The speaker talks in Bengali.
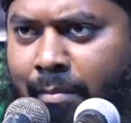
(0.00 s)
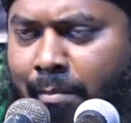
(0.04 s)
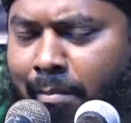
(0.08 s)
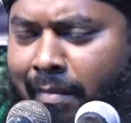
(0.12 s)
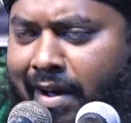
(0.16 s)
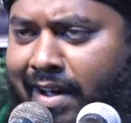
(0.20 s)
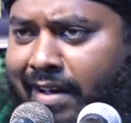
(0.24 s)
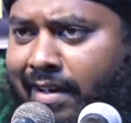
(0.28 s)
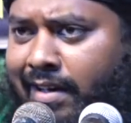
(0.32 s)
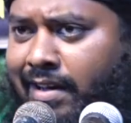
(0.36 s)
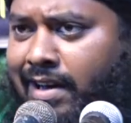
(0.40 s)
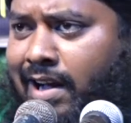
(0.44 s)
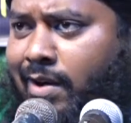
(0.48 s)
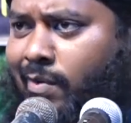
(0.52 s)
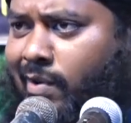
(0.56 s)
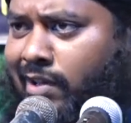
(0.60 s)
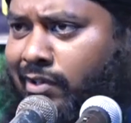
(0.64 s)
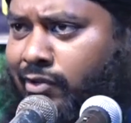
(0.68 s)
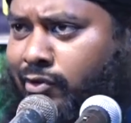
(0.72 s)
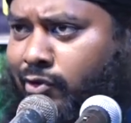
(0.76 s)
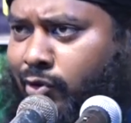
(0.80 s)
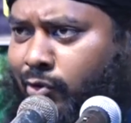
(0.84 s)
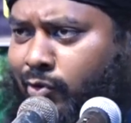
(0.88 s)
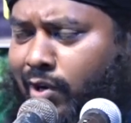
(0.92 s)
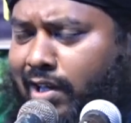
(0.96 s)
মাইকের আওয়াজ
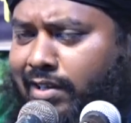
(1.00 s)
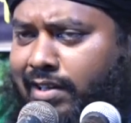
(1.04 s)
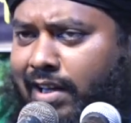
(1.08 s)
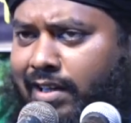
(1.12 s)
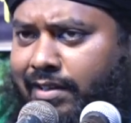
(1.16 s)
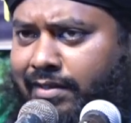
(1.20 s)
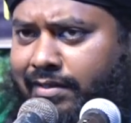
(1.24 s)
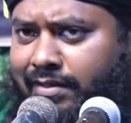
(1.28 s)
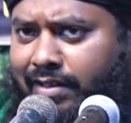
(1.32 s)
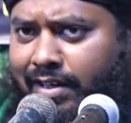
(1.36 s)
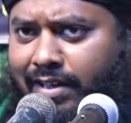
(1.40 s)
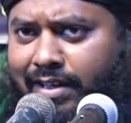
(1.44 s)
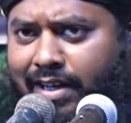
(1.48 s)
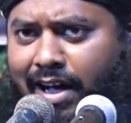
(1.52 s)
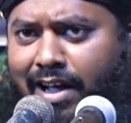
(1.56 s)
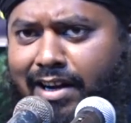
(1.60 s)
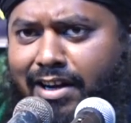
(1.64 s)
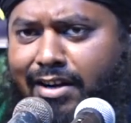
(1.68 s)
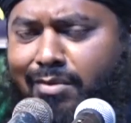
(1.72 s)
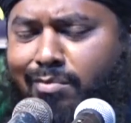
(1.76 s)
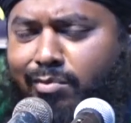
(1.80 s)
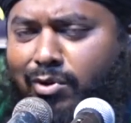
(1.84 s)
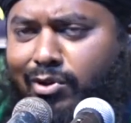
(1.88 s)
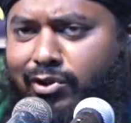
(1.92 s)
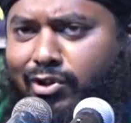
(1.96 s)
শোনা যাচ্ছে
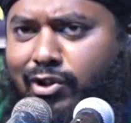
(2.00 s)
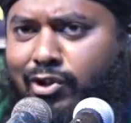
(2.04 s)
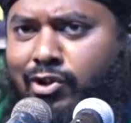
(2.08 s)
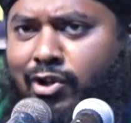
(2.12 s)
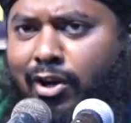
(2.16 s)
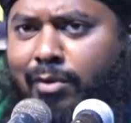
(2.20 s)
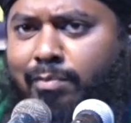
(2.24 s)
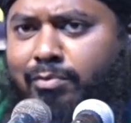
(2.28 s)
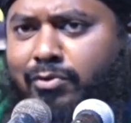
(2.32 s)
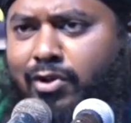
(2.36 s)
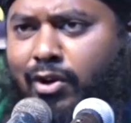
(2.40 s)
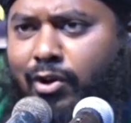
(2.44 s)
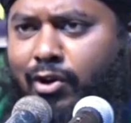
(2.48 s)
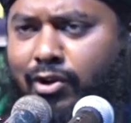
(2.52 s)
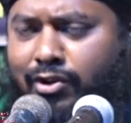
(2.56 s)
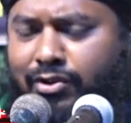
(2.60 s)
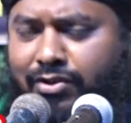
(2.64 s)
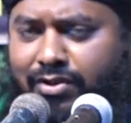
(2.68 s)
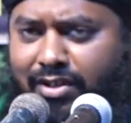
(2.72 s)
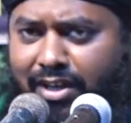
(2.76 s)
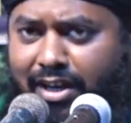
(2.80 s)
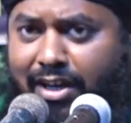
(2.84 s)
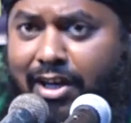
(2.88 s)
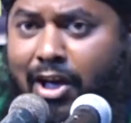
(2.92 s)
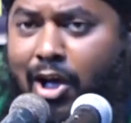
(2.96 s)
কানের মধ্যে শব্দ
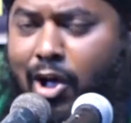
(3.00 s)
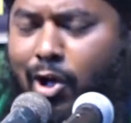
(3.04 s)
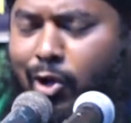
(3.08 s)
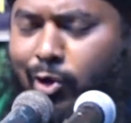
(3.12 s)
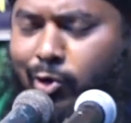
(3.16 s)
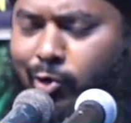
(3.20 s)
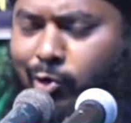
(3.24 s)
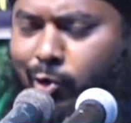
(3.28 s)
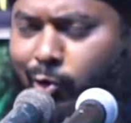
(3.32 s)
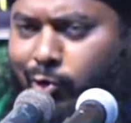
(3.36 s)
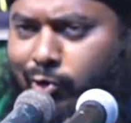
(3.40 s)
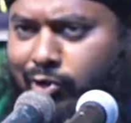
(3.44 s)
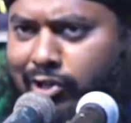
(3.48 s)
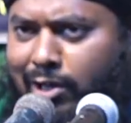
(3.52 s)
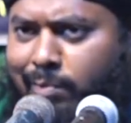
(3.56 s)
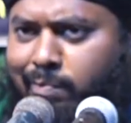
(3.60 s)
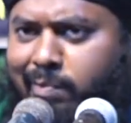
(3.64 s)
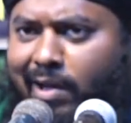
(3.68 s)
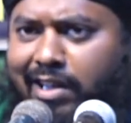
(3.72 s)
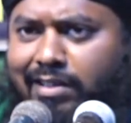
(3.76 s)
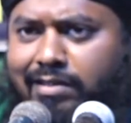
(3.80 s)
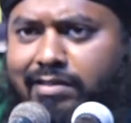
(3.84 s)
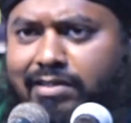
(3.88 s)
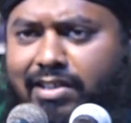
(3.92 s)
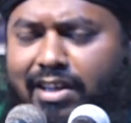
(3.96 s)
হচ্ছে শুনতে
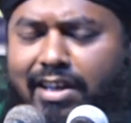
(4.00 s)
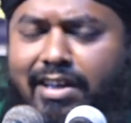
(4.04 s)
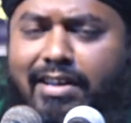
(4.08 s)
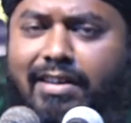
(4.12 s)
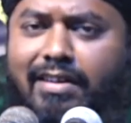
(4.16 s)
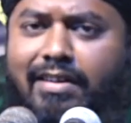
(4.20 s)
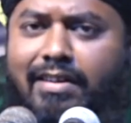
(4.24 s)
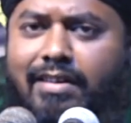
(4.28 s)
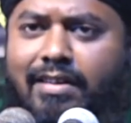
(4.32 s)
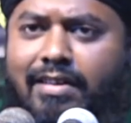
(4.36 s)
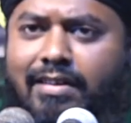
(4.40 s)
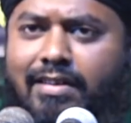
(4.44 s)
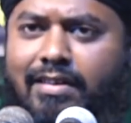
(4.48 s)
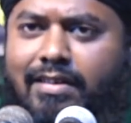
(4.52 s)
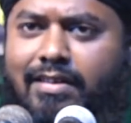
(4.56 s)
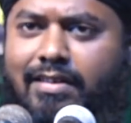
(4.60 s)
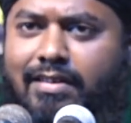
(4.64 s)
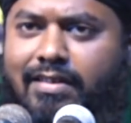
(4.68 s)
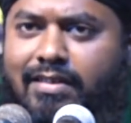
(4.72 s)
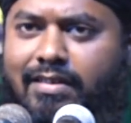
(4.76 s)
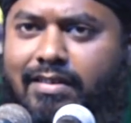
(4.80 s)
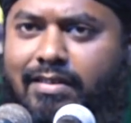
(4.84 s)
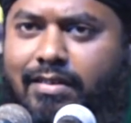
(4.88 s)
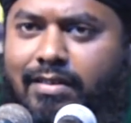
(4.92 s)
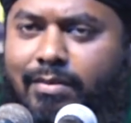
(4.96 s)
পাচ্ছেন
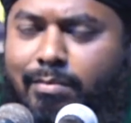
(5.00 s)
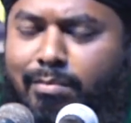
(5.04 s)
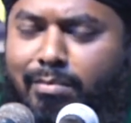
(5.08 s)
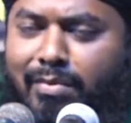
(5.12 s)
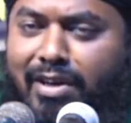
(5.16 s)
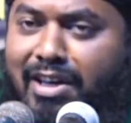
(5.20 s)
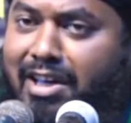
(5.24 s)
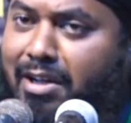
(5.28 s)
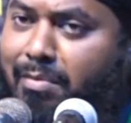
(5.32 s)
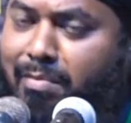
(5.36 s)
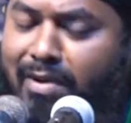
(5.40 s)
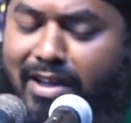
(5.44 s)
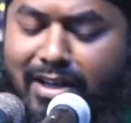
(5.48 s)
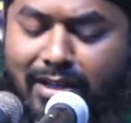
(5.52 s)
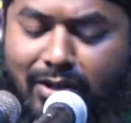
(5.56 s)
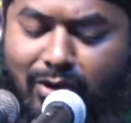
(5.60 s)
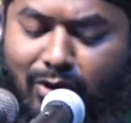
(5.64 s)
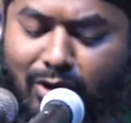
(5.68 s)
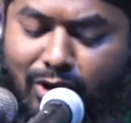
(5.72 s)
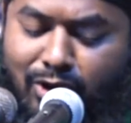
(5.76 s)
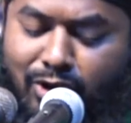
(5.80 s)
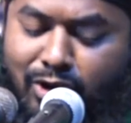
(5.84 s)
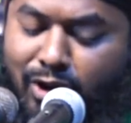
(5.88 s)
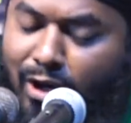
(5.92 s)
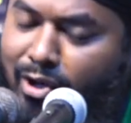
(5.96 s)
মেহরবানি
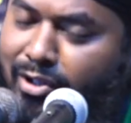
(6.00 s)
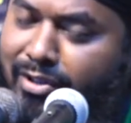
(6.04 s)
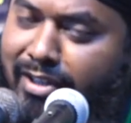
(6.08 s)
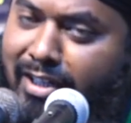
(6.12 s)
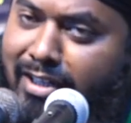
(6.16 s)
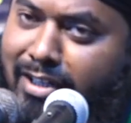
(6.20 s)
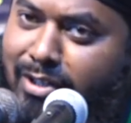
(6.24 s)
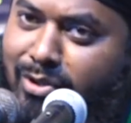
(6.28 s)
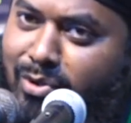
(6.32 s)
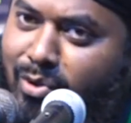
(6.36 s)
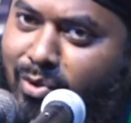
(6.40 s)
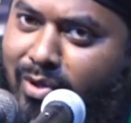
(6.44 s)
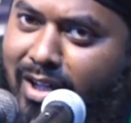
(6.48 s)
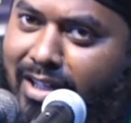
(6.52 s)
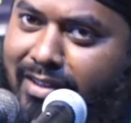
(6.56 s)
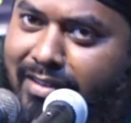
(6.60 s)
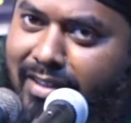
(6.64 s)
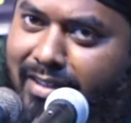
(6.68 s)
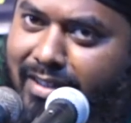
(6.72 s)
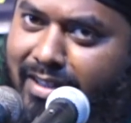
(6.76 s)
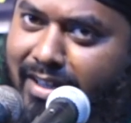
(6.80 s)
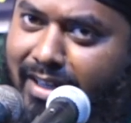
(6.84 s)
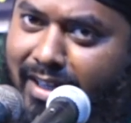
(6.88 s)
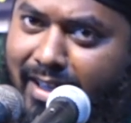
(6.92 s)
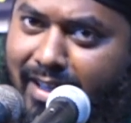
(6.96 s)
করে শয়তানি দোকা
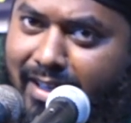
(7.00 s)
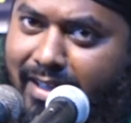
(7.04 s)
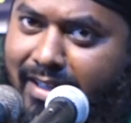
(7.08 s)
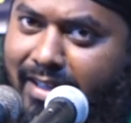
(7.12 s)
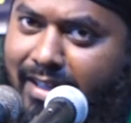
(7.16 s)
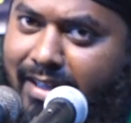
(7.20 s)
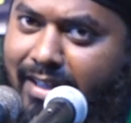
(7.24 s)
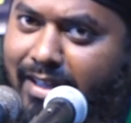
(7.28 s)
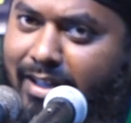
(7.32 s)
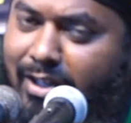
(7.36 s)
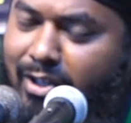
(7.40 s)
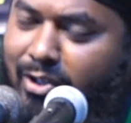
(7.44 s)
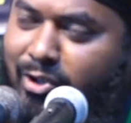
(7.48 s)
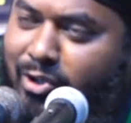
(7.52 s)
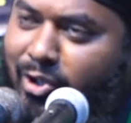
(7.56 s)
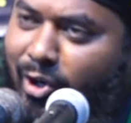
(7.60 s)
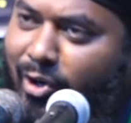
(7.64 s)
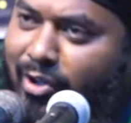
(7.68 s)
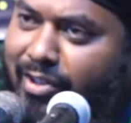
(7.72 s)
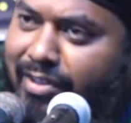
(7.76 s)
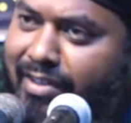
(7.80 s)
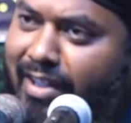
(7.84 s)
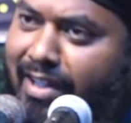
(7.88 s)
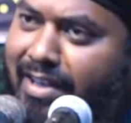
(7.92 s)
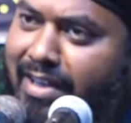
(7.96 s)
থেকে
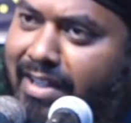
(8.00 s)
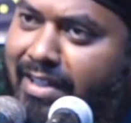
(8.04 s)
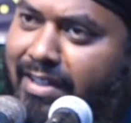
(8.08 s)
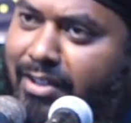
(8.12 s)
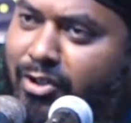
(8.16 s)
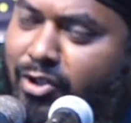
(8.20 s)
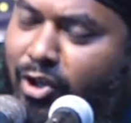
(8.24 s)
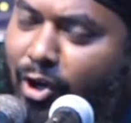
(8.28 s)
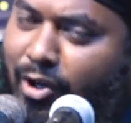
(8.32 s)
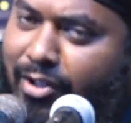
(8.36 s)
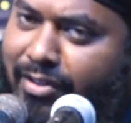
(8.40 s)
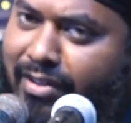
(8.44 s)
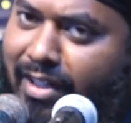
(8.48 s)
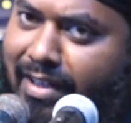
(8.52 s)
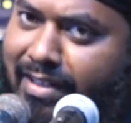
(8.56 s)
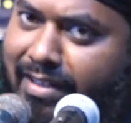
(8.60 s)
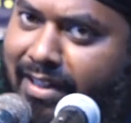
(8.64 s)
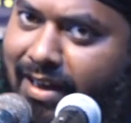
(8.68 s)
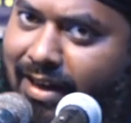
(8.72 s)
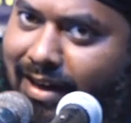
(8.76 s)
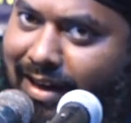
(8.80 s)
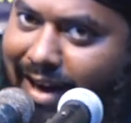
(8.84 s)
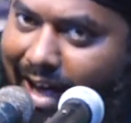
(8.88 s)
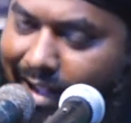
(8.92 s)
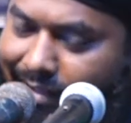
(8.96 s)
শয়তানি
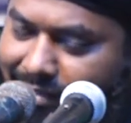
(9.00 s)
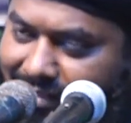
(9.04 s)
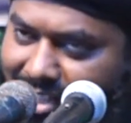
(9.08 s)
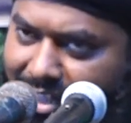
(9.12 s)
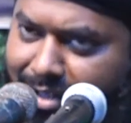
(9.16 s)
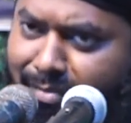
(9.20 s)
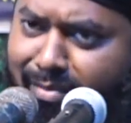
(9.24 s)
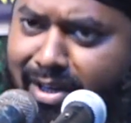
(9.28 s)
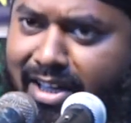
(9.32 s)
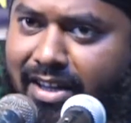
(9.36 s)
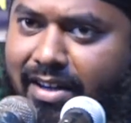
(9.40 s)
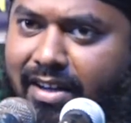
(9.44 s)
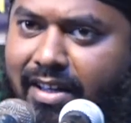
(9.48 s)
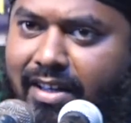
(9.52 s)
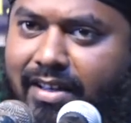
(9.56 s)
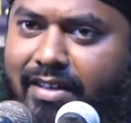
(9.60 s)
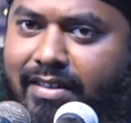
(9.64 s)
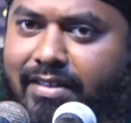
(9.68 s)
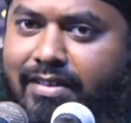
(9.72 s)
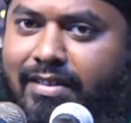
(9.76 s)
শয়তানকে লাথি মেরে